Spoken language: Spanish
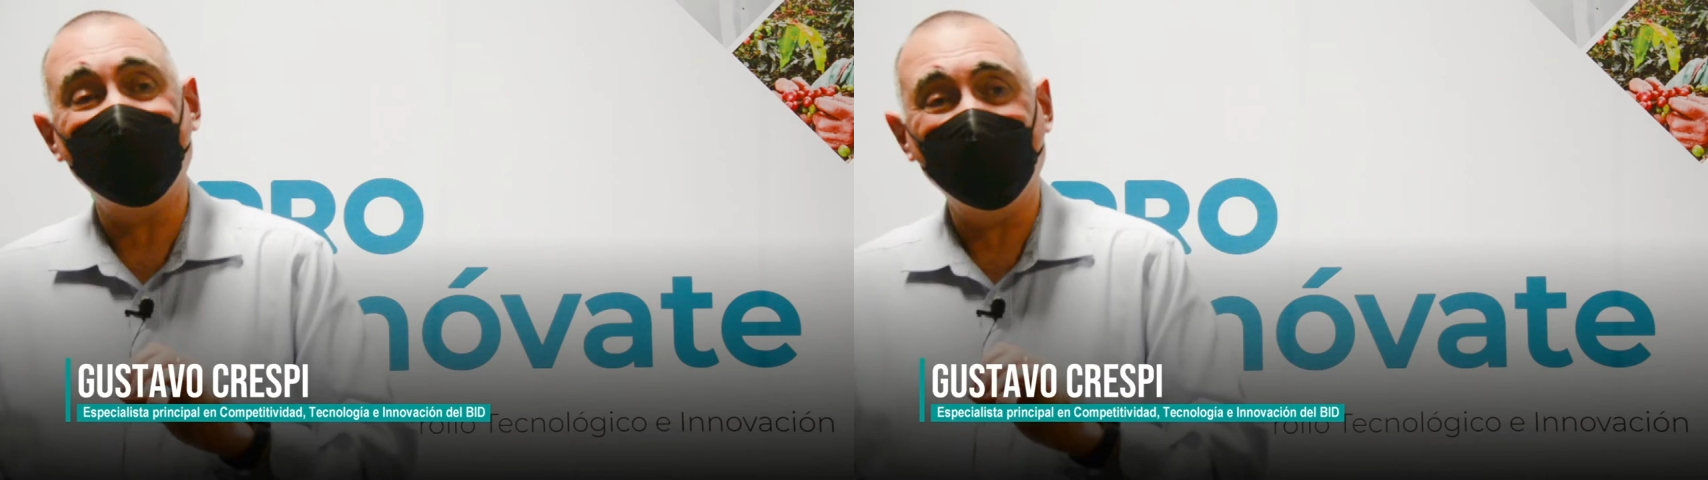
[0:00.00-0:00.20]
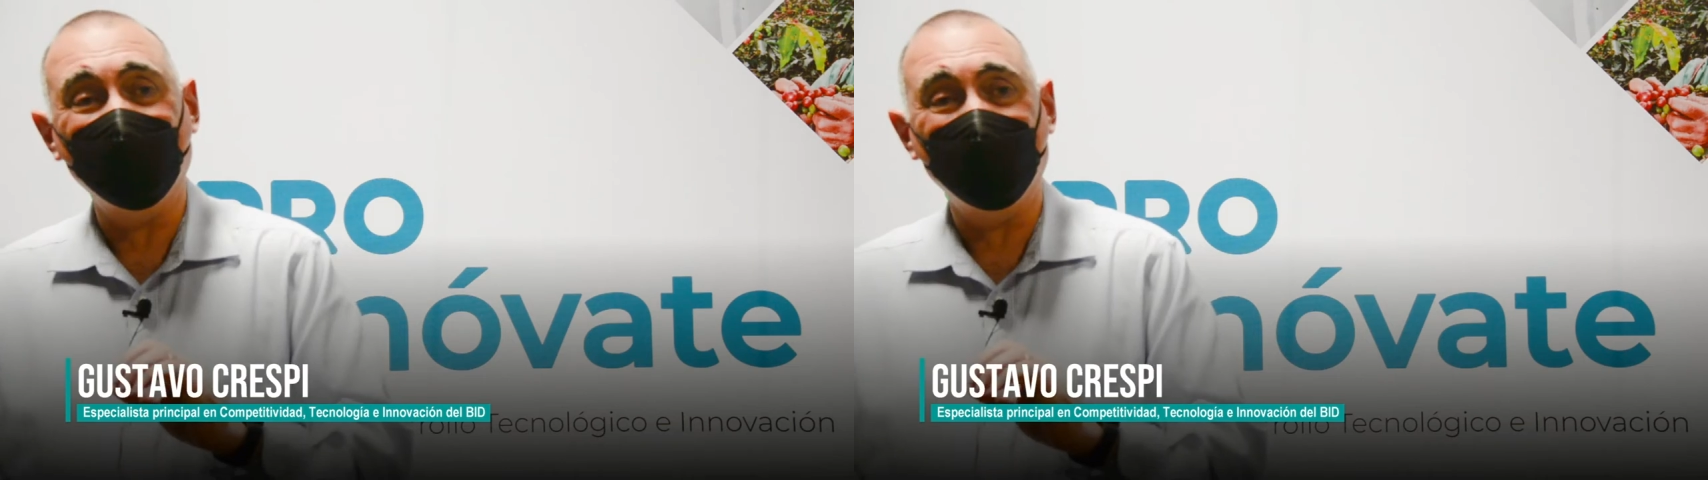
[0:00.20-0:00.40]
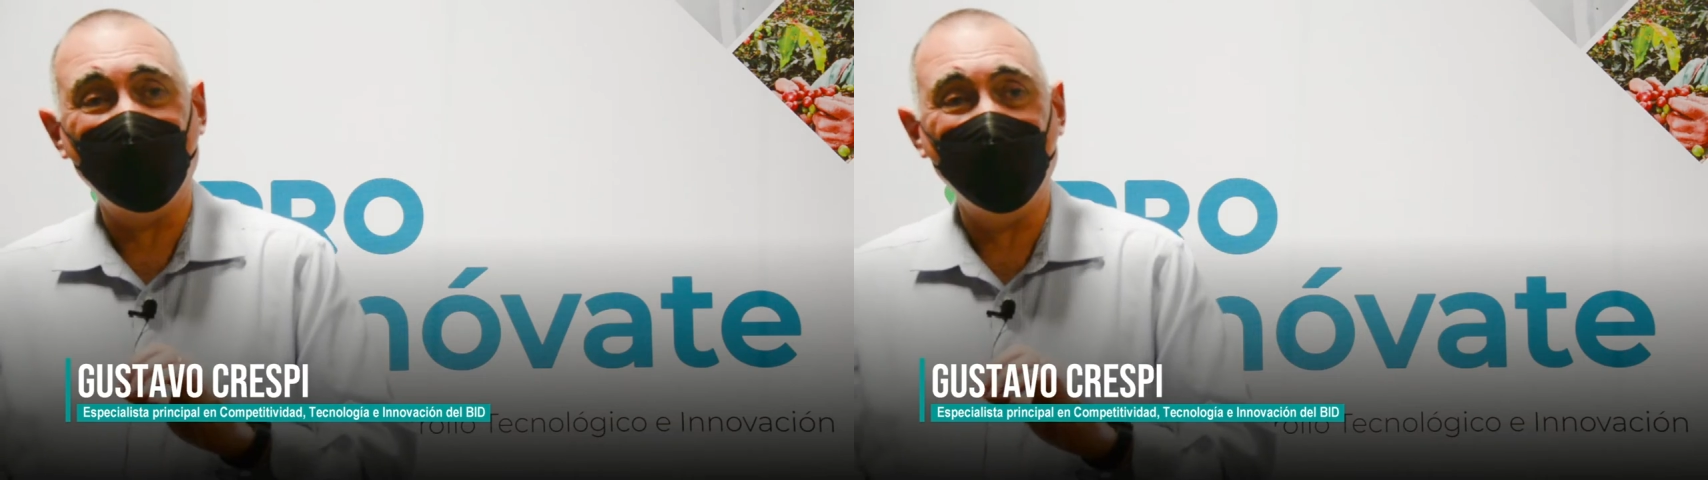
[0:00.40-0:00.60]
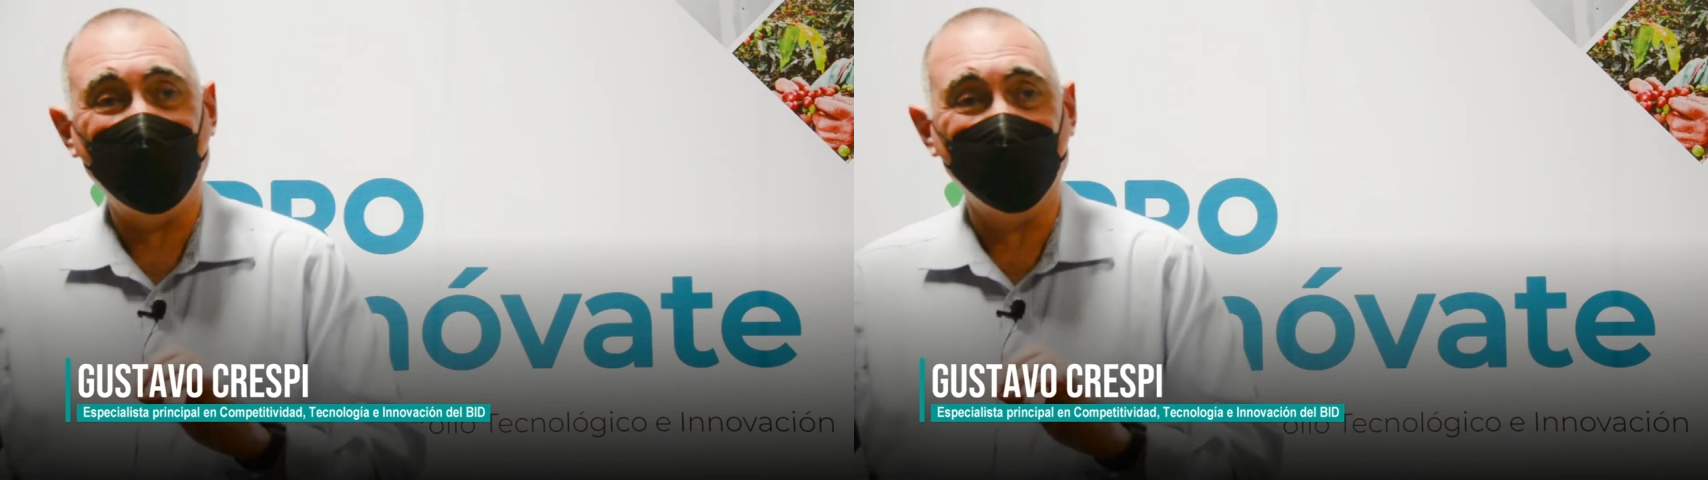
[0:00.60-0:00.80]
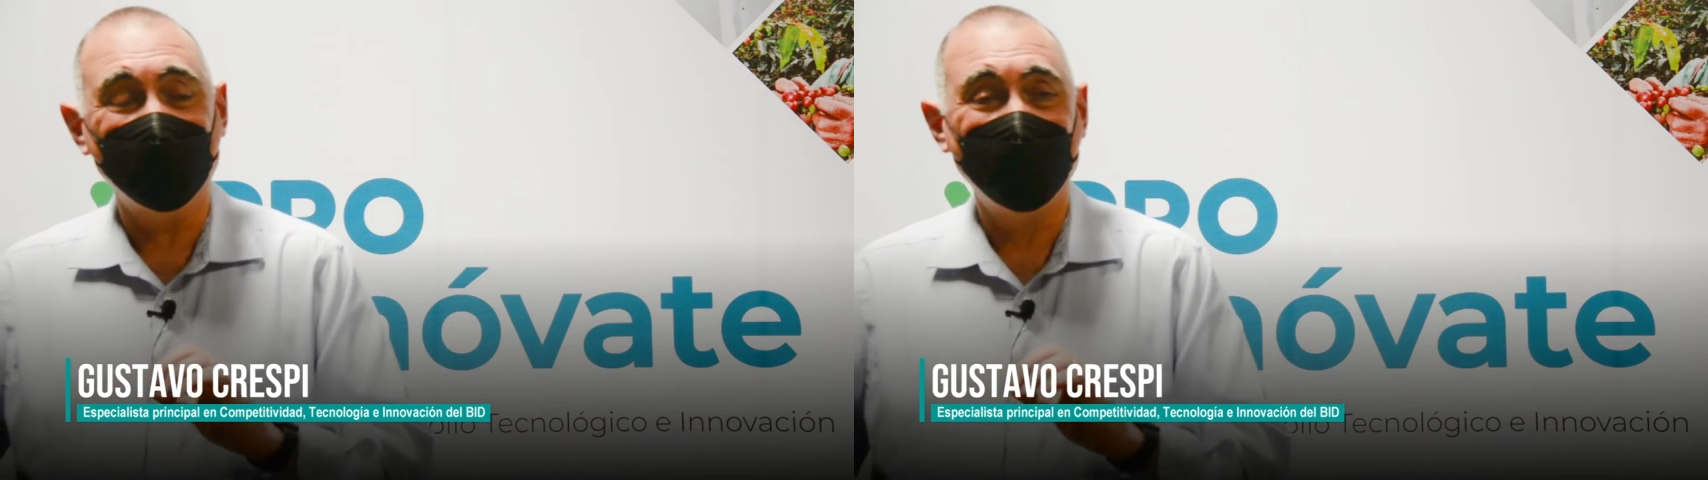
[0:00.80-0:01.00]
el sector
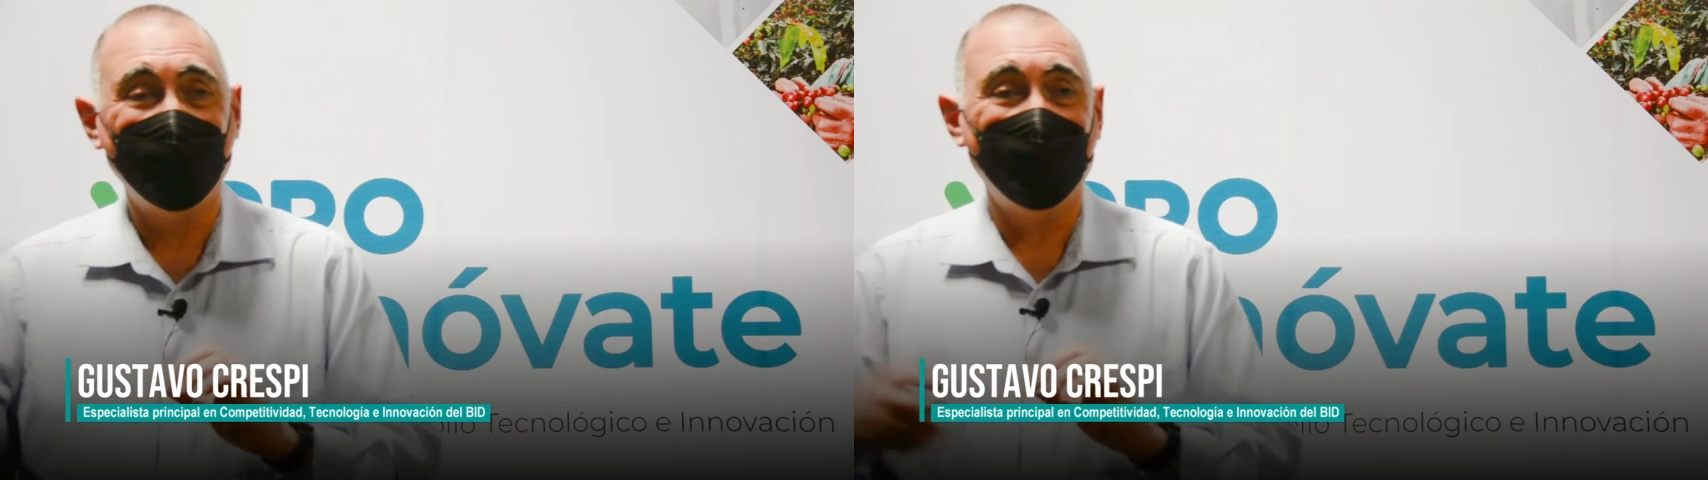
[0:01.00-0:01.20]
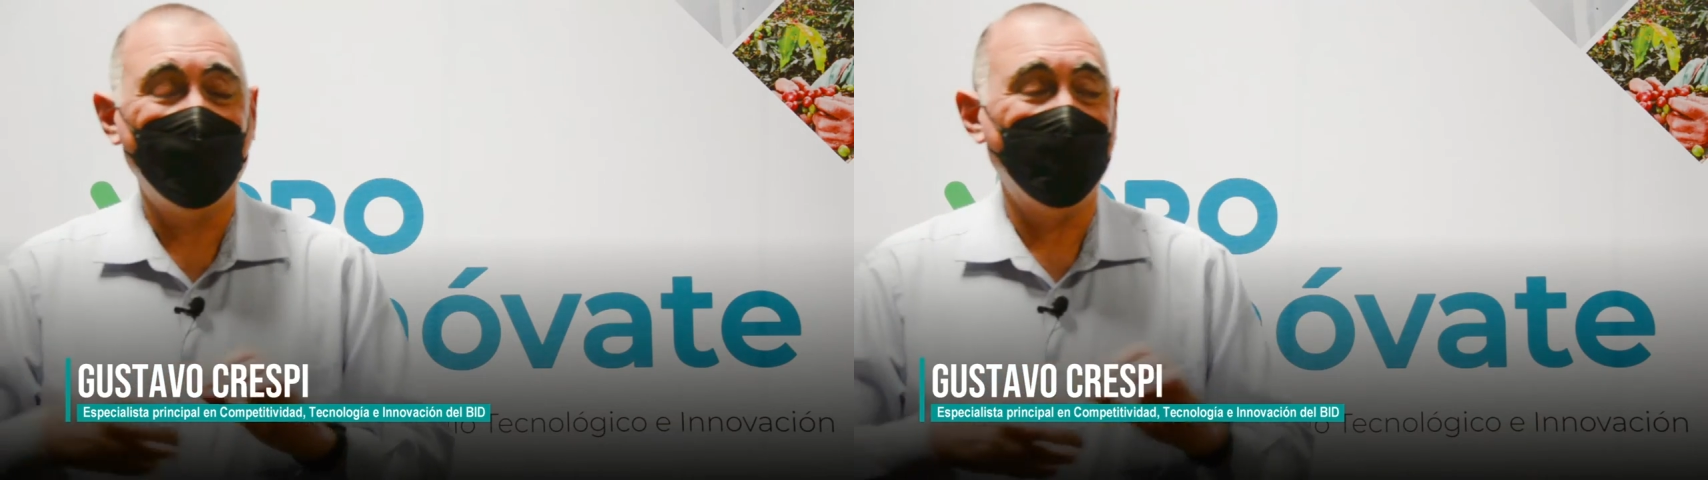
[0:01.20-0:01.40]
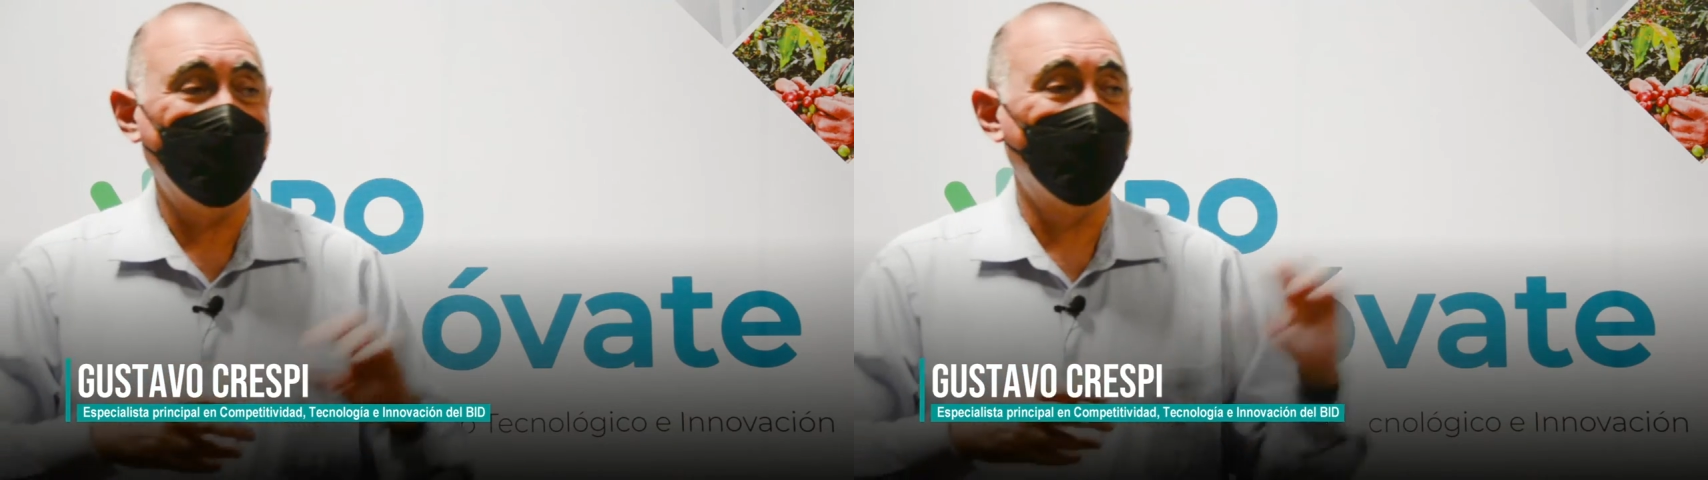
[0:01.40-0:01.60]
privado y